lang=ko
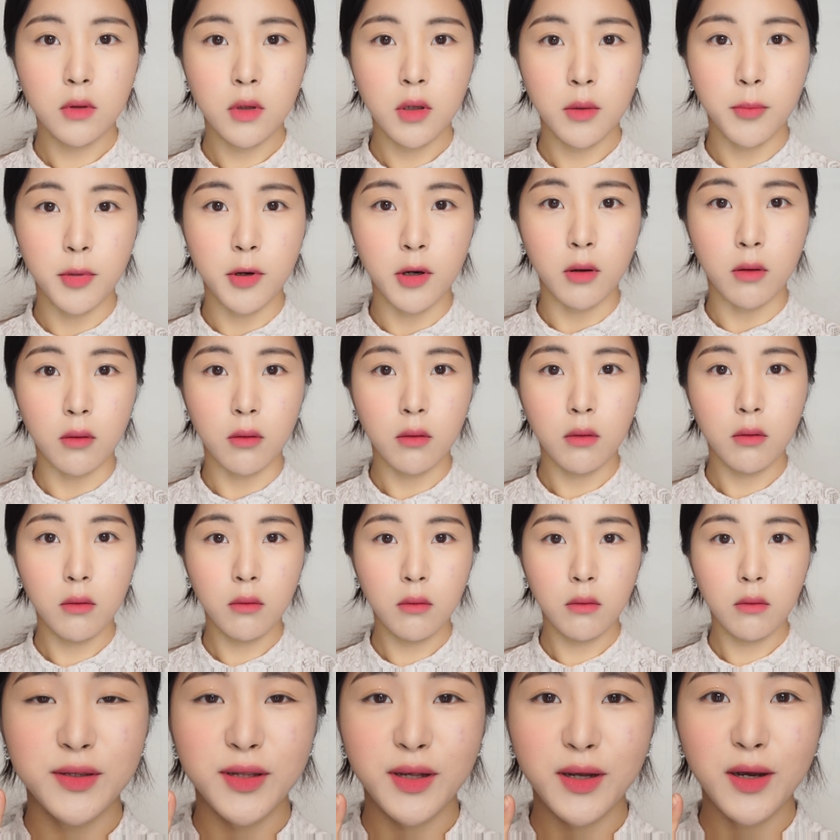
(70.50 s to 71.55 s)
대박!
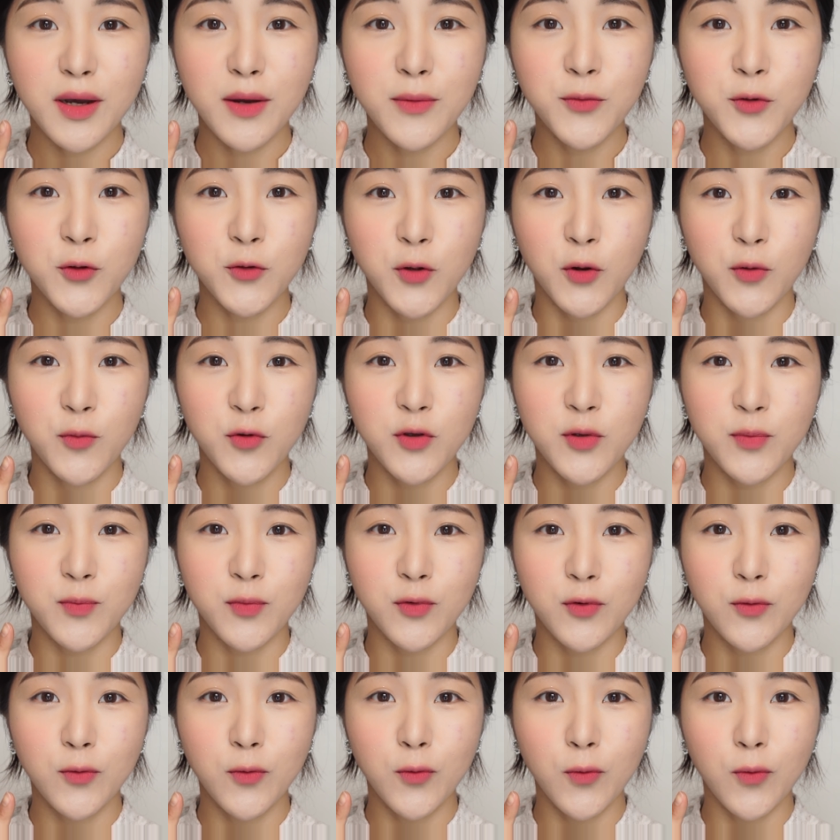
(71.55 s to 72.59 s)
색감도 너무
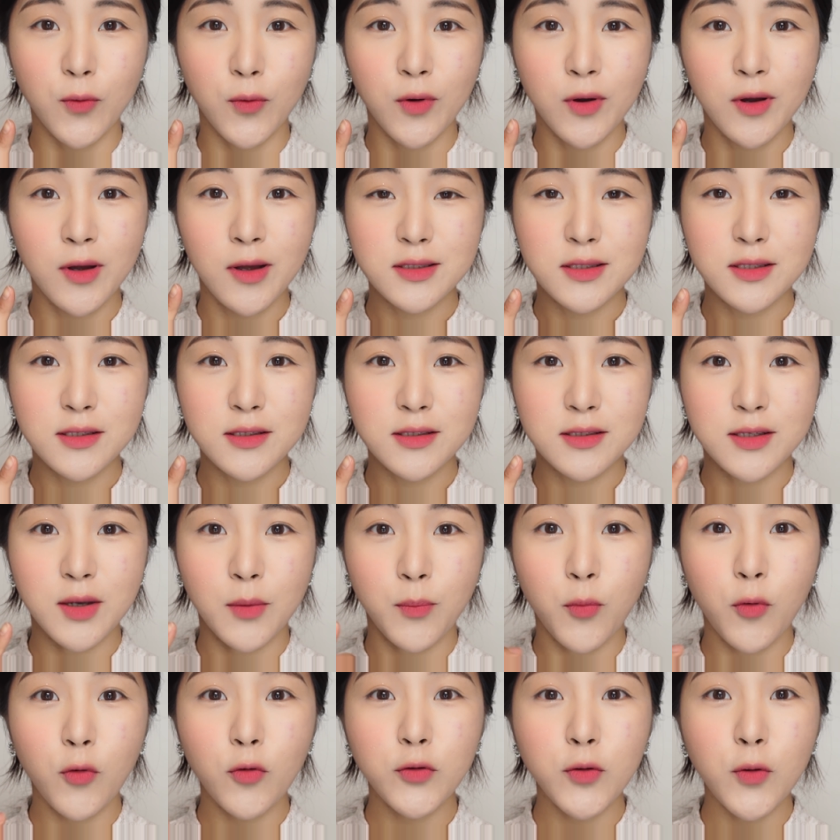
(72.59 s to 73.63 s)
이쁘고
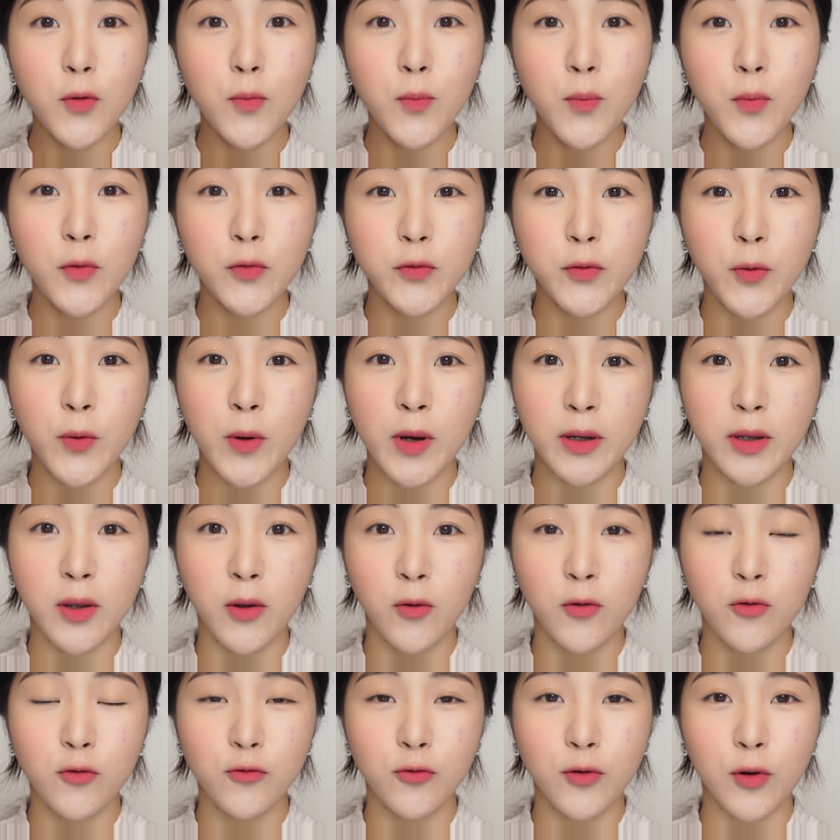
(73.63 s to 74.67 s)
진짜
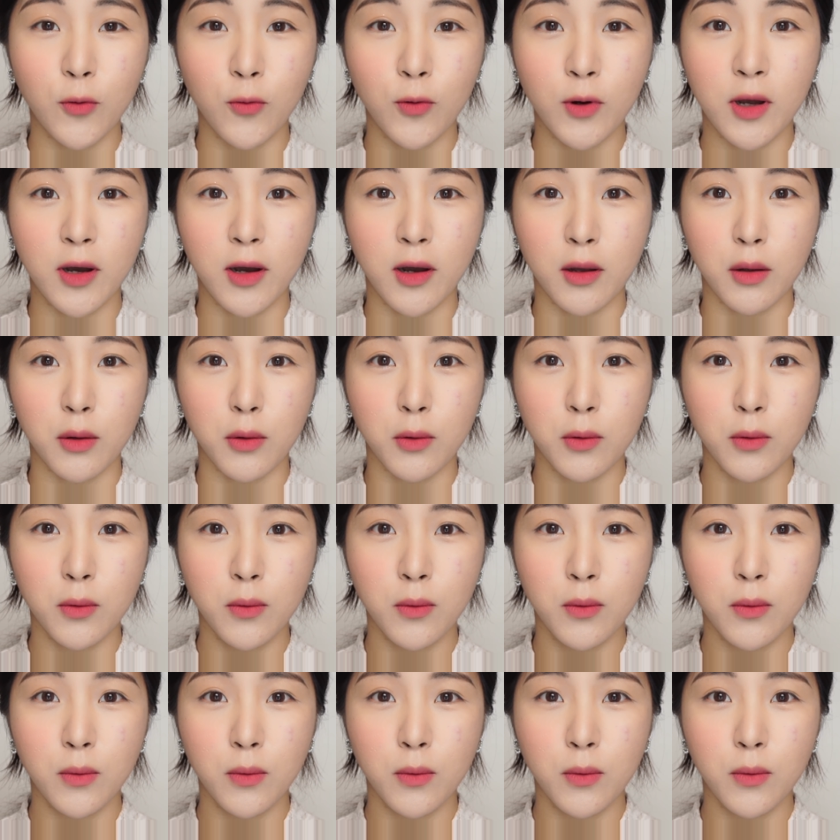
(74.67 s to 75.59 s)
뽀송뽀송하게 얼굴에 올라가요.